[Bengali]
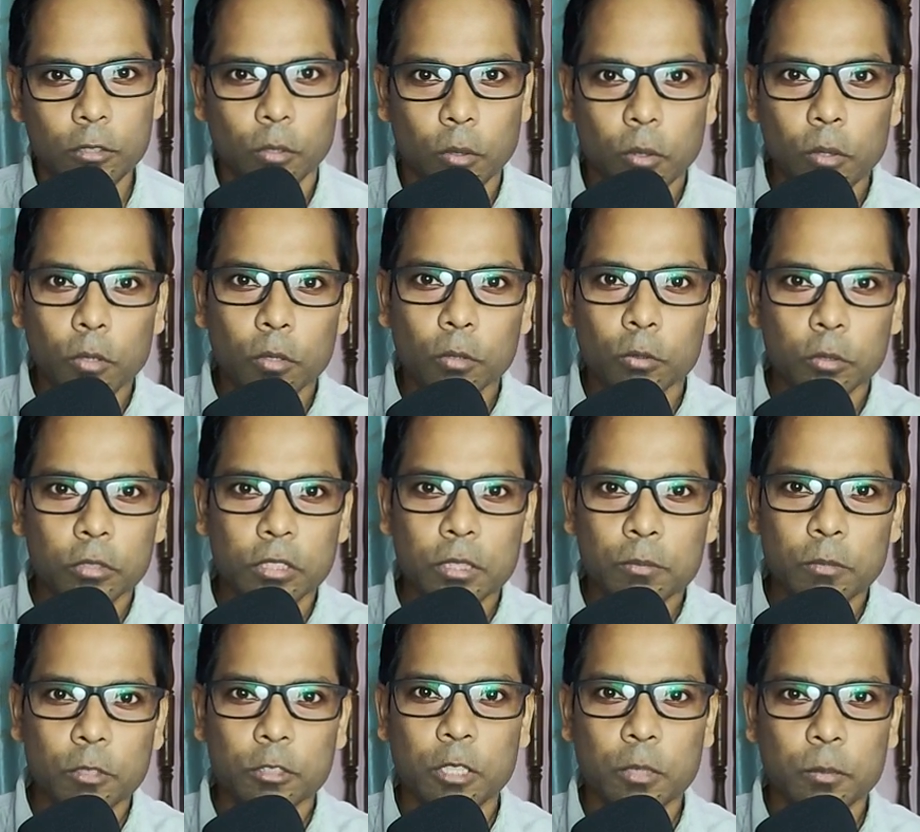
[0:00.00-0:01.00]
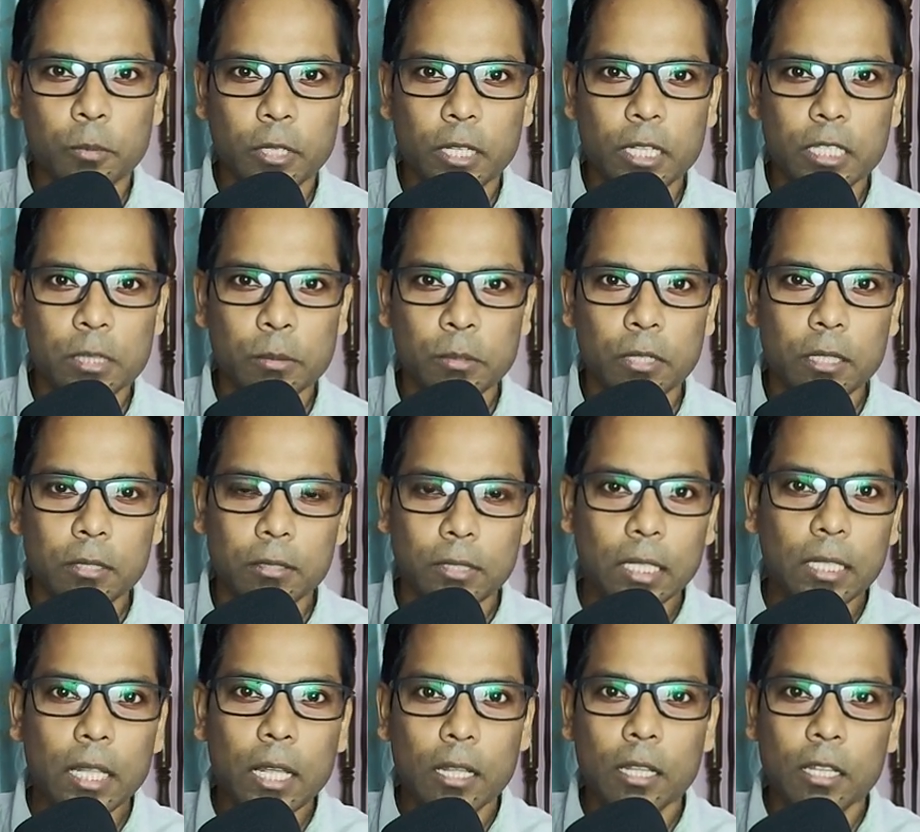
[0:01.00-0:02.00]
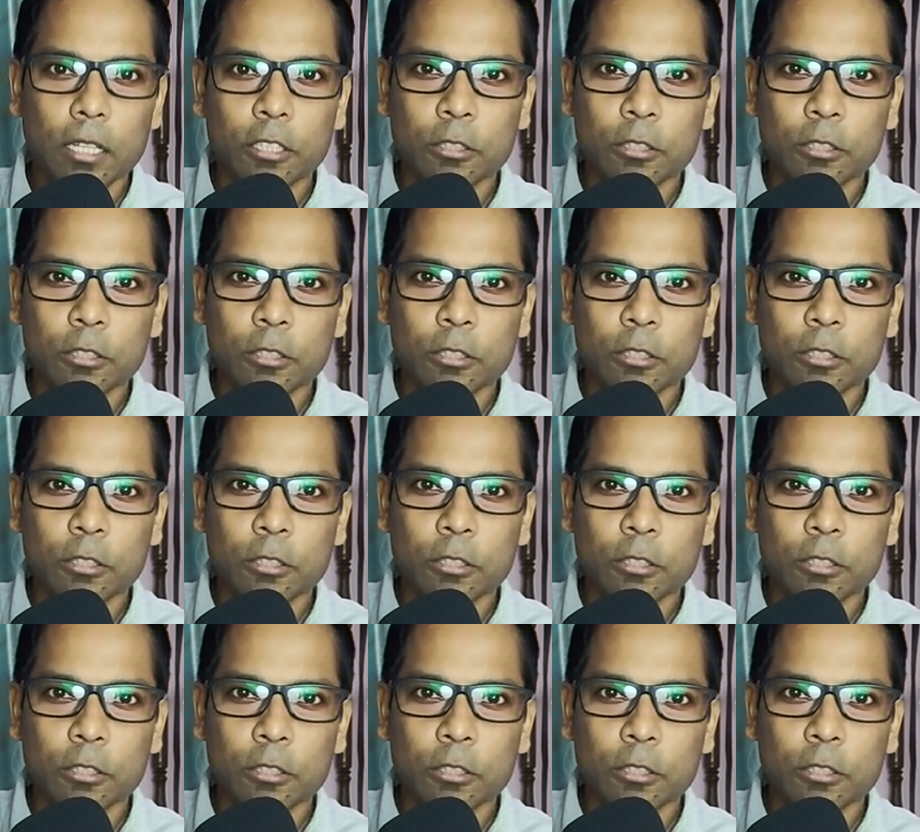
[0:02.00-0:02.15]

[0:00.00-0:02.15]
তো দু তিন বছর পরে এসে বলে দাদা